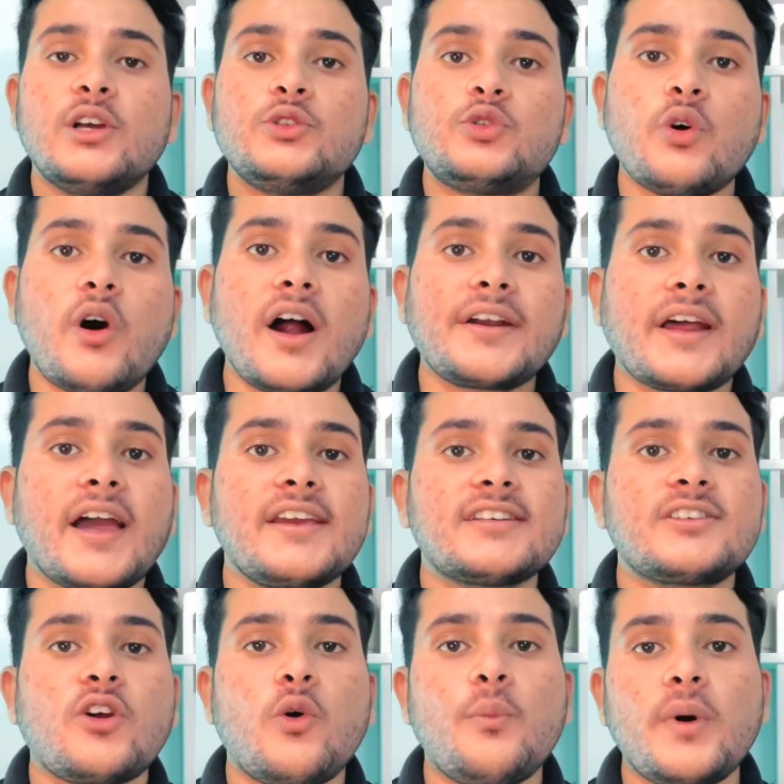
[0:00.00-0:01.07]
जो
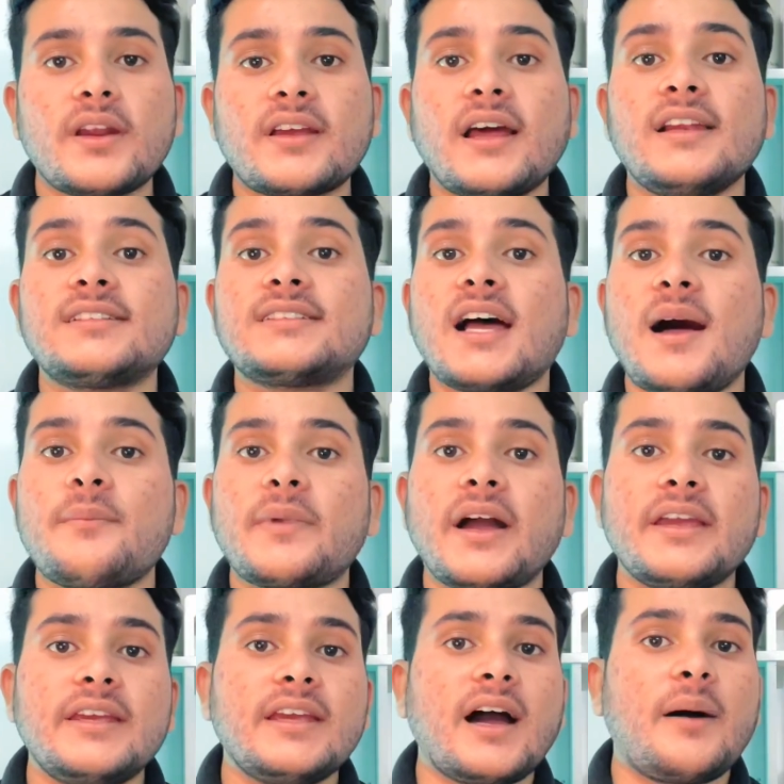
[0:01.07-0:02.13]
28 नवंबर कल शाम का
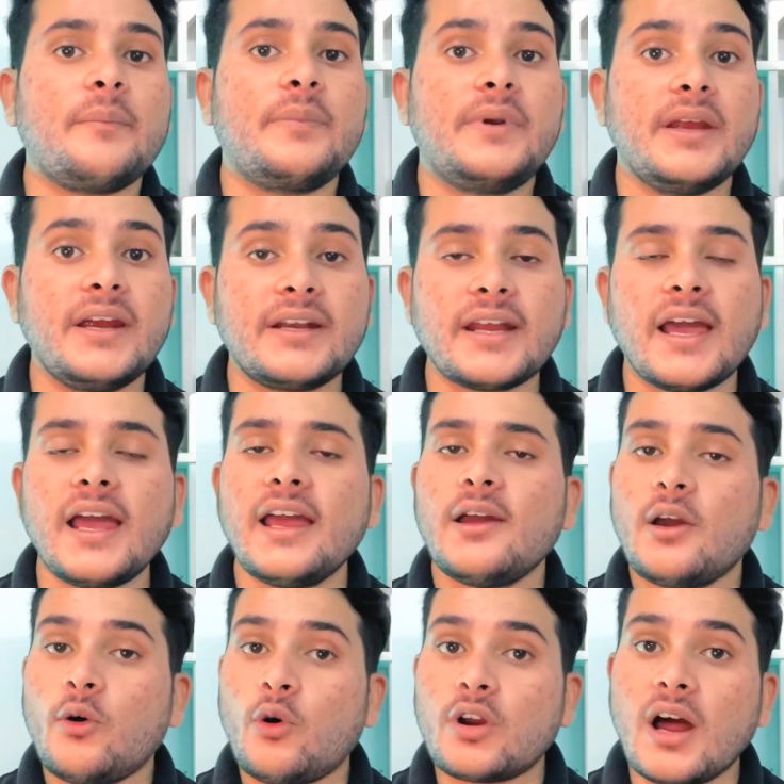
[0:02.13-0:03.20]
ही अपडेट है
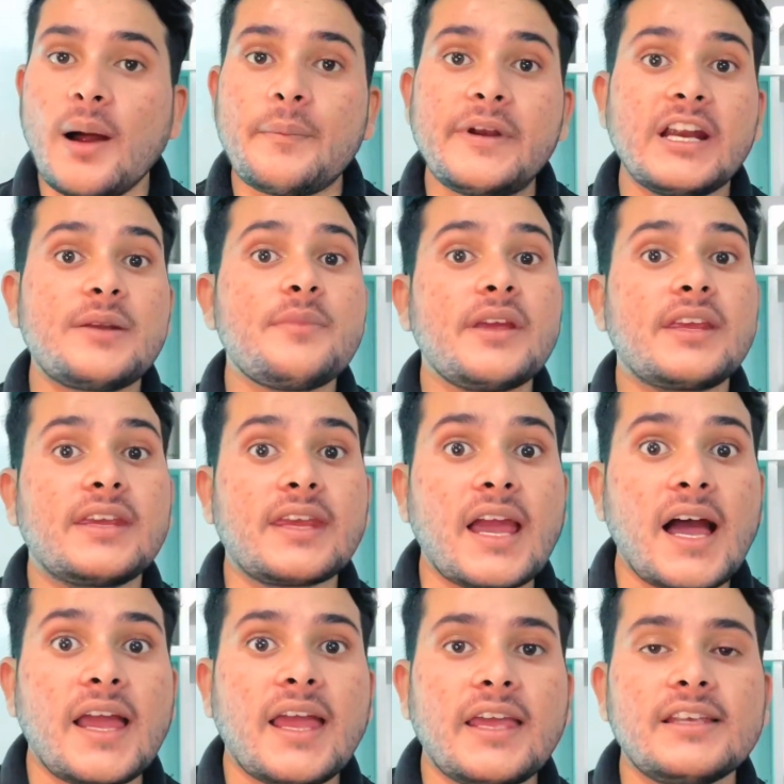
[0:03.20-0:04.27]
और अपडेट में
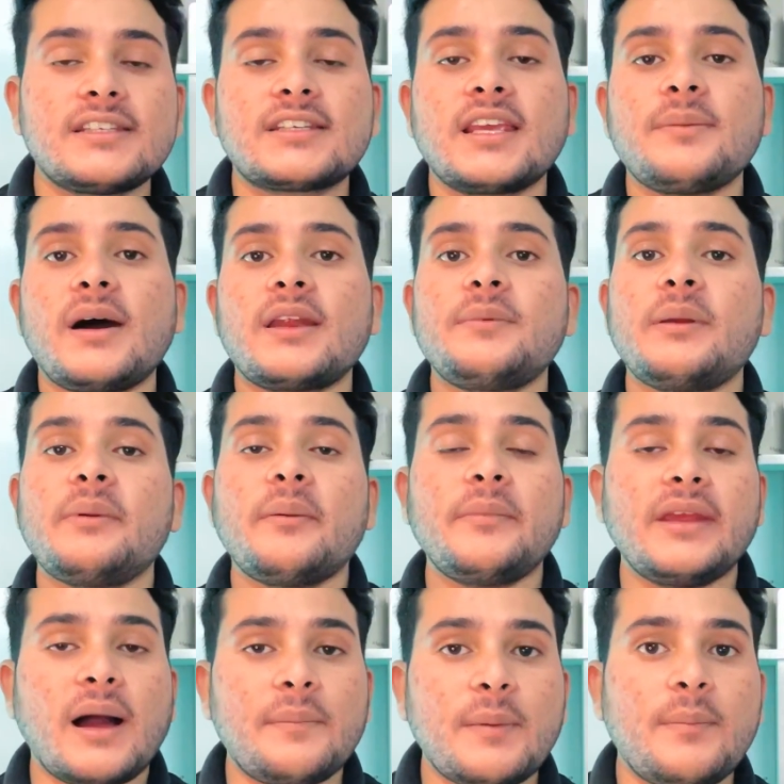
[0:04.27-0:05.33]
क्या है इसके बारे में भी हम
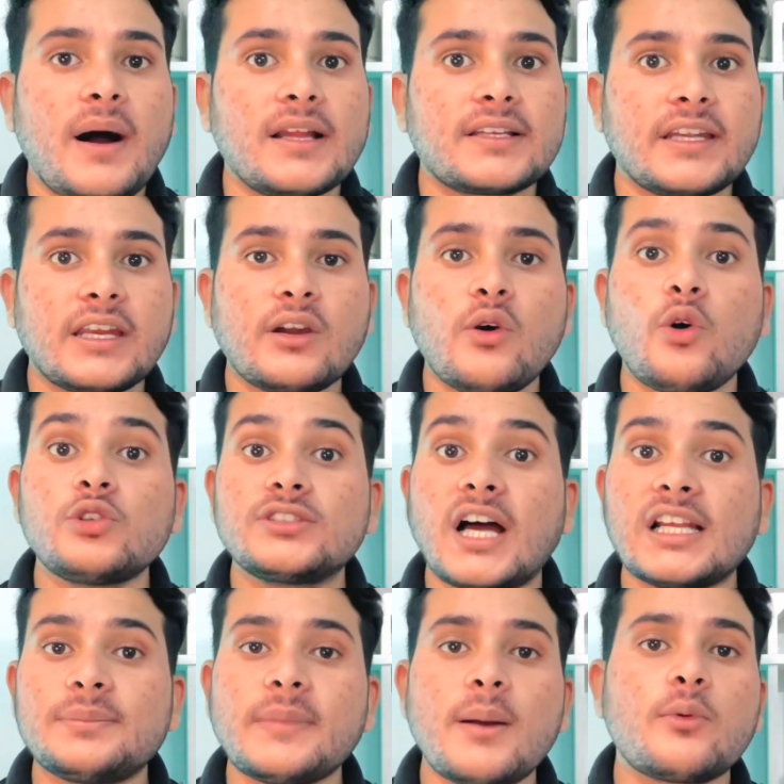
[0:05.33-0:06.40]
यहाँ पे बात करेंगे और
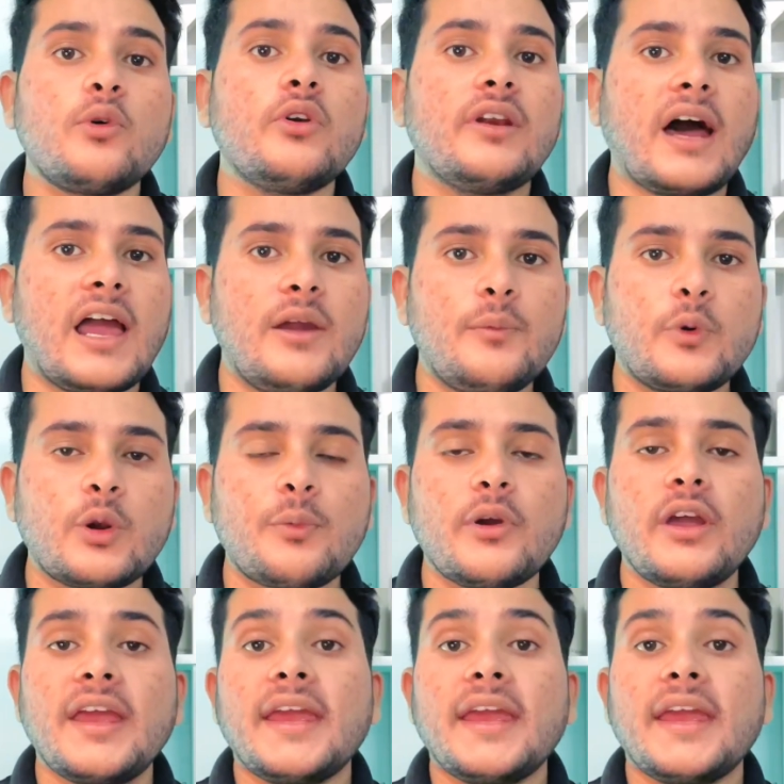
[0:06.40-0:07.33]
साथ में आपको लाइव प्रूफ